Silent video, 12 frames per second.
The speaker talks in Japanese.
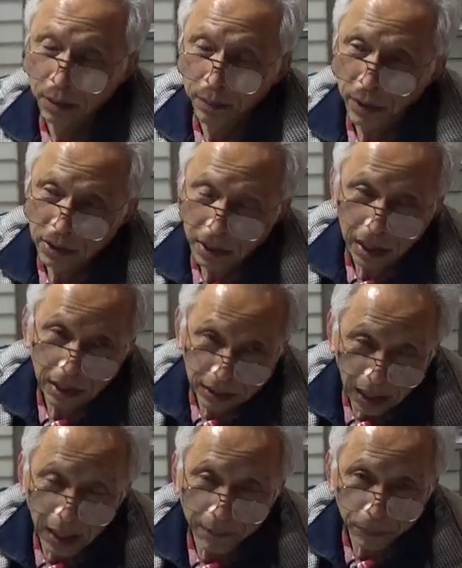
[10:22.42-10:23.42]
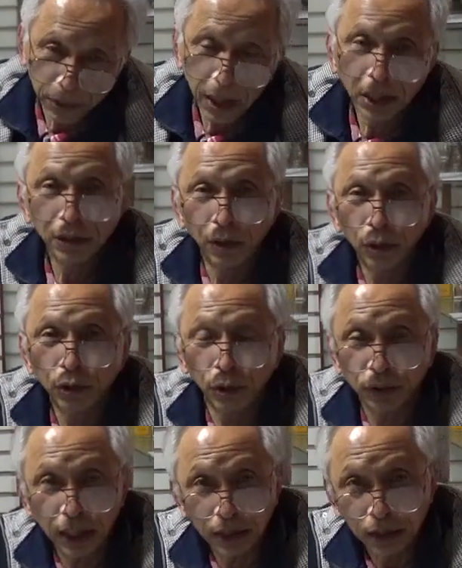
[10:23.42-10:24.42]
ペルシャから来た慶城和
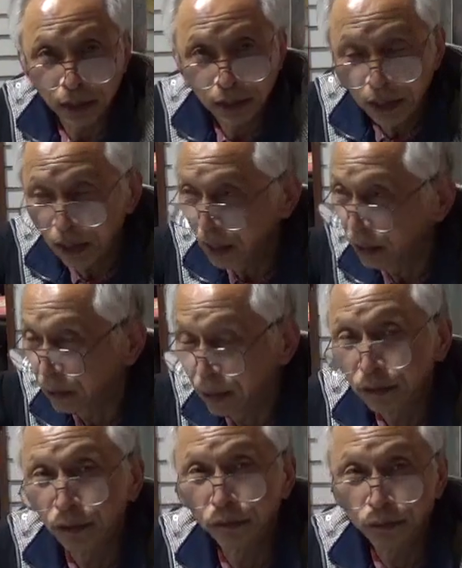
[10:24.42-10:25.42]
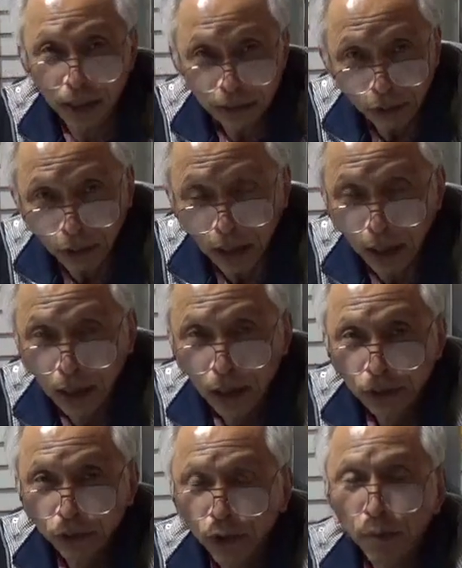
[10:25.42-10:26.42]
尚さんにですねイエス・キリストの復活とか
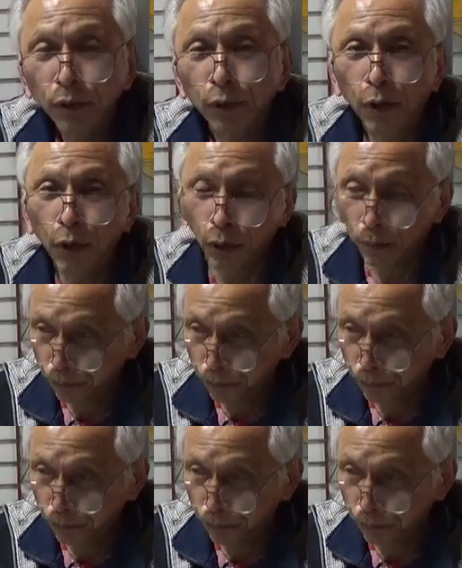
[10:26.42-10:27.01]
そういうものを